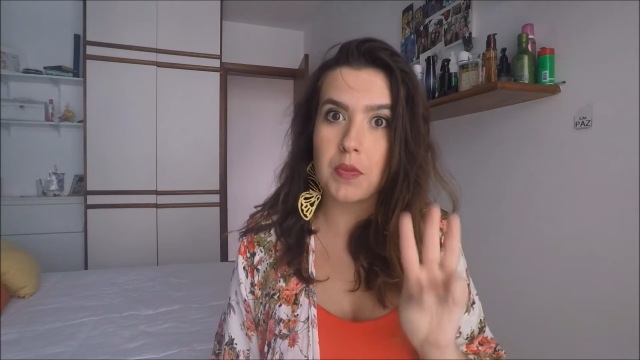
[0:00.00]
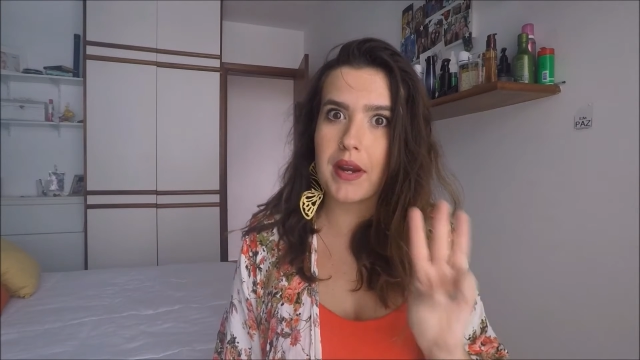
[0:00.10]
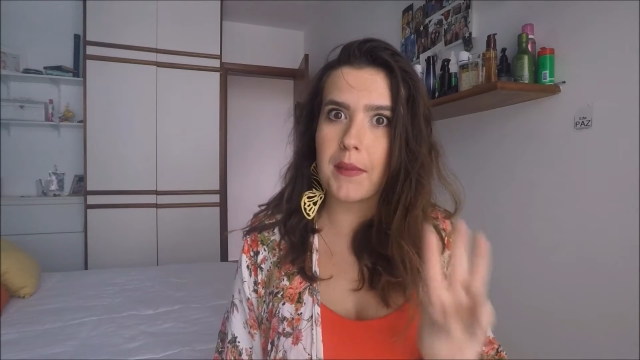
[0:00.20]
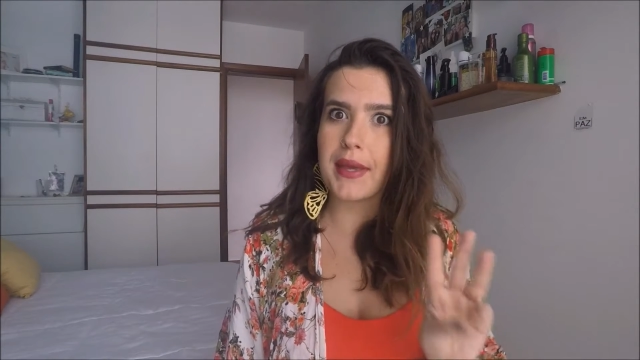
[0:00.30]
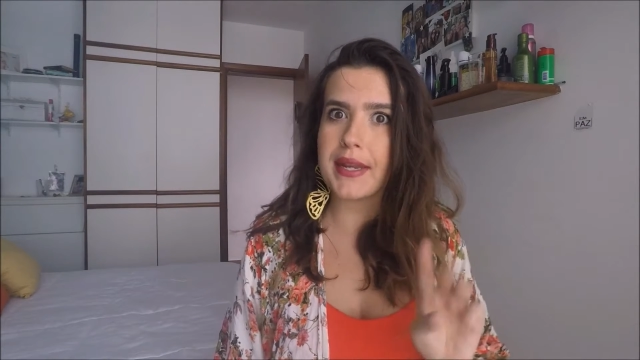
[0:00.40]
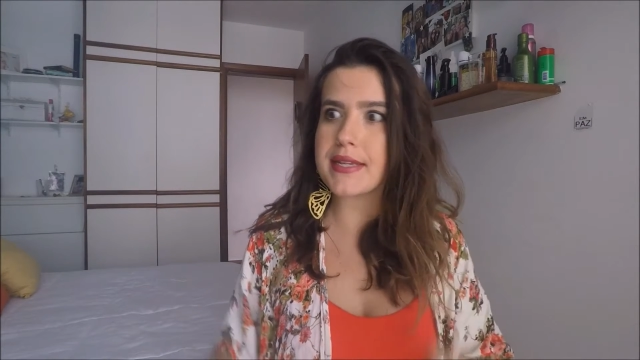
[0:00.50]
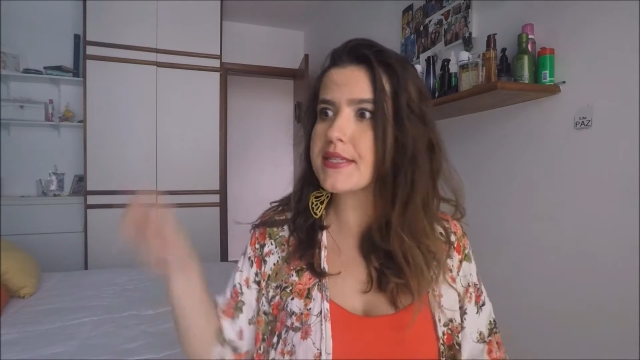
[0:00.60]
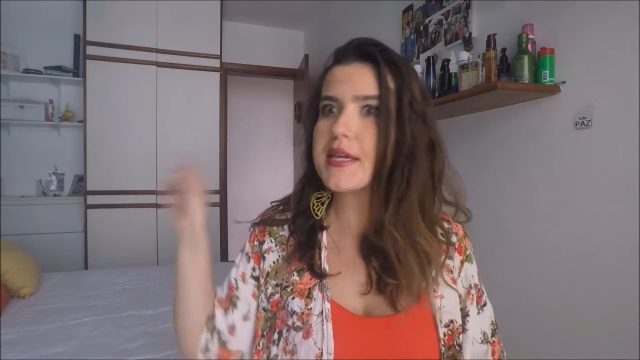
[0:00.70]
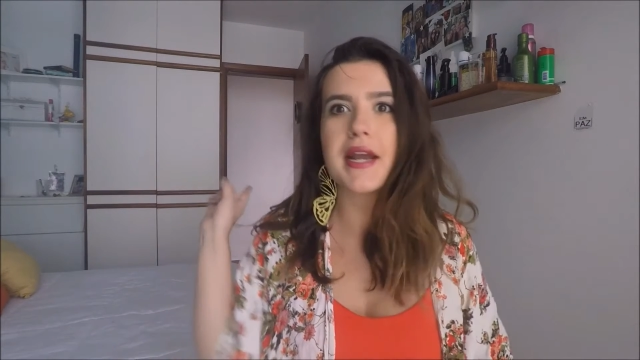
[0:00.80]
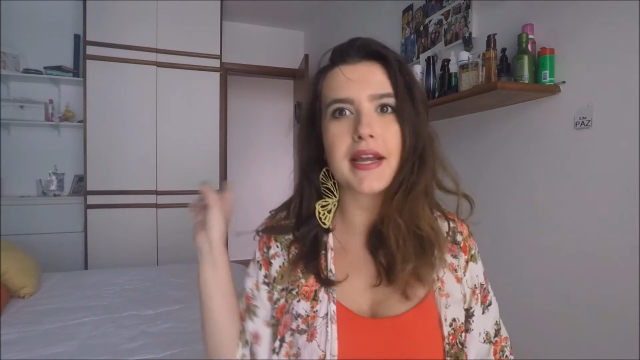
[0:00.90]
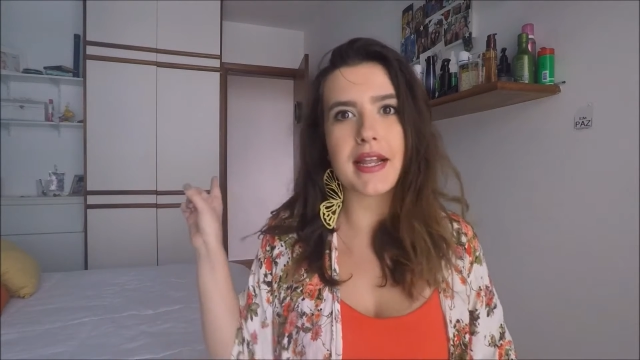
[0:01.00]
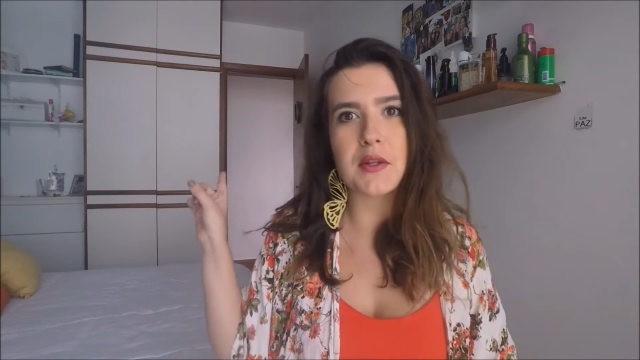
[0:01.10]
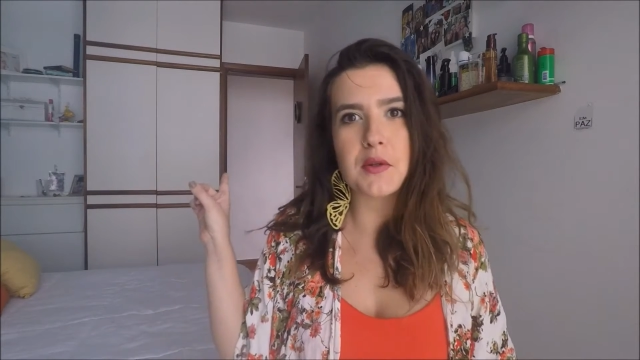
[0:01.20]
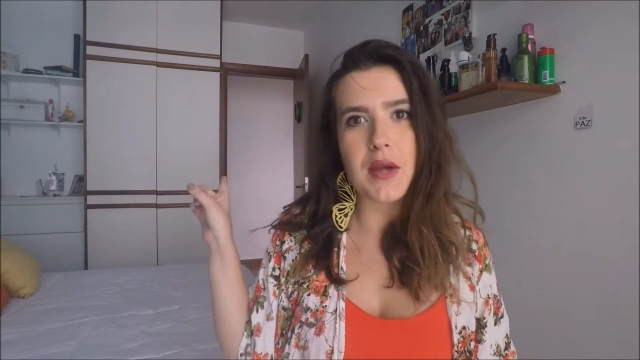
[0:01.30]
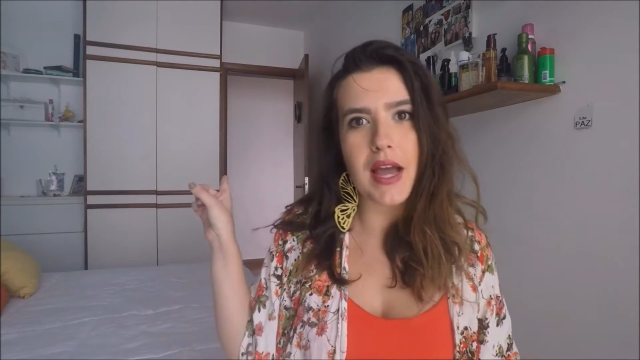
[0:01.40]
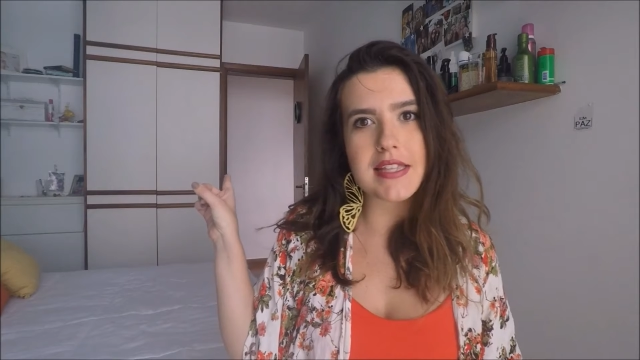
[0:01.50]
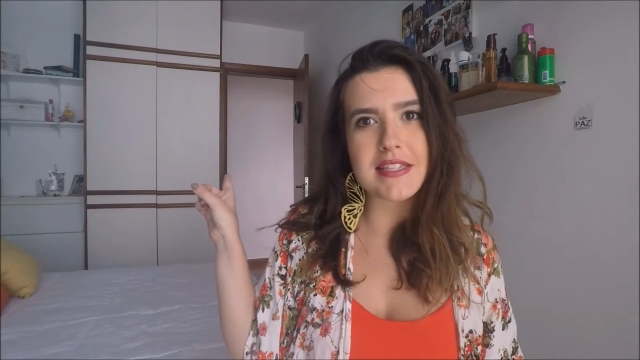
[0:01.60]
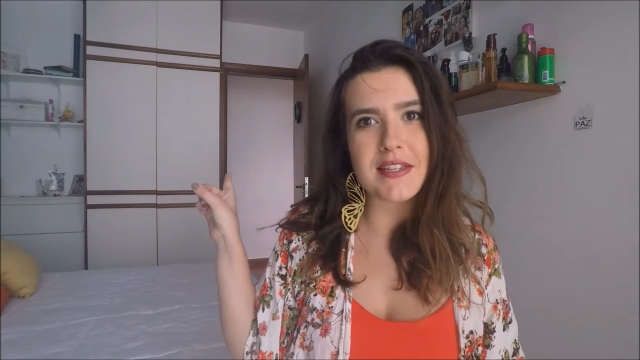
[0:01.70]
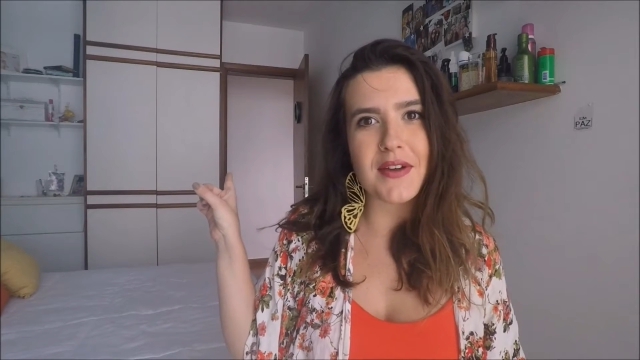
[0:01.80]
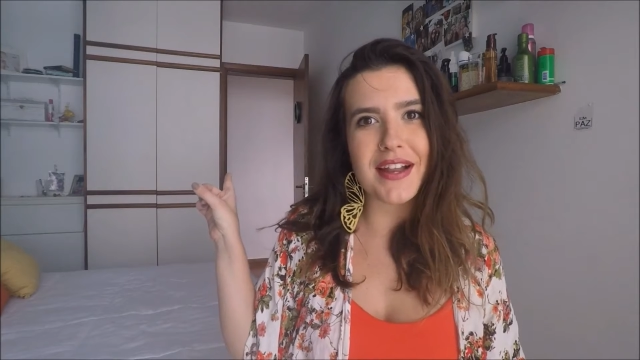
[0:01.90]
para merecer aquele
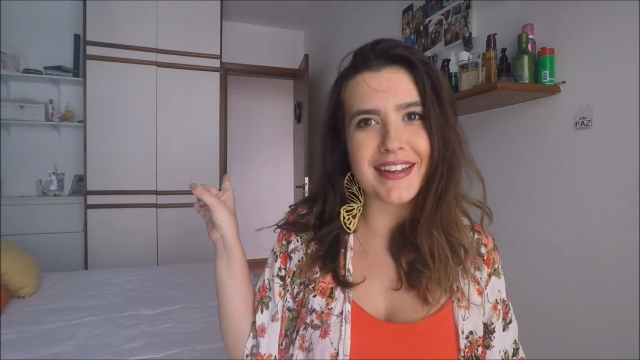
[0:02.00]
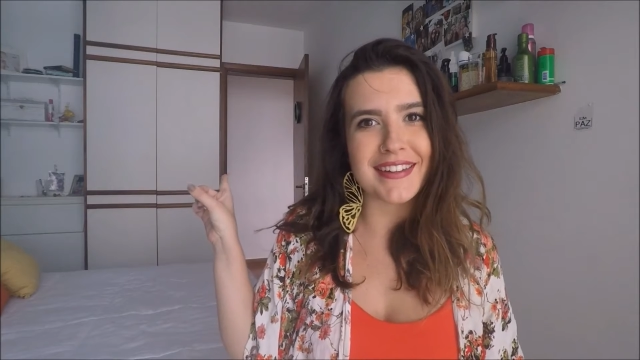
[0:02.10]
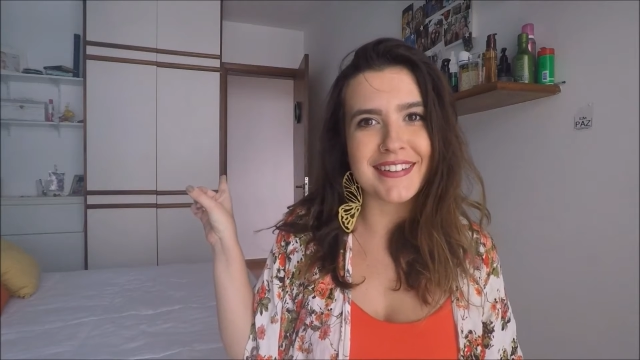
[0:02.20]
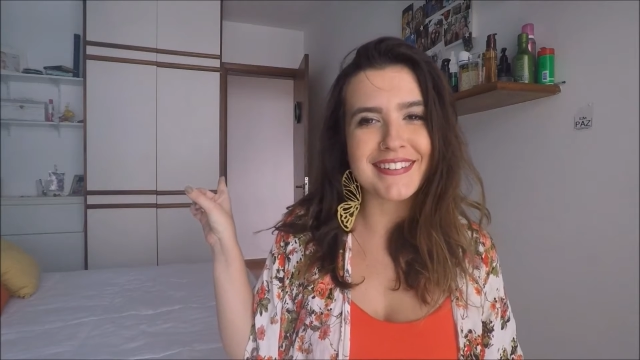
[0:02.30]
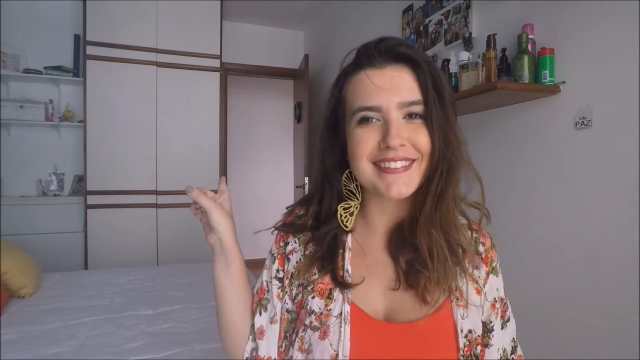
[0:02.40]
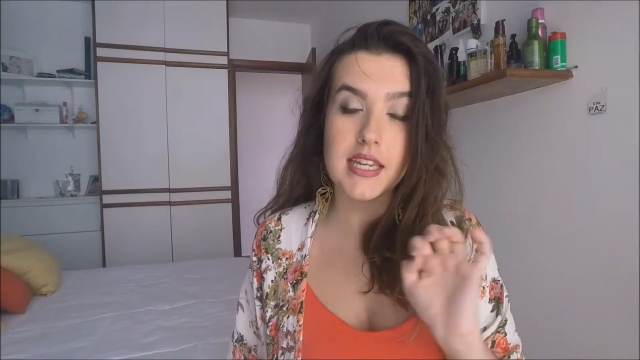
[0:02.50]
lugarzinho ali.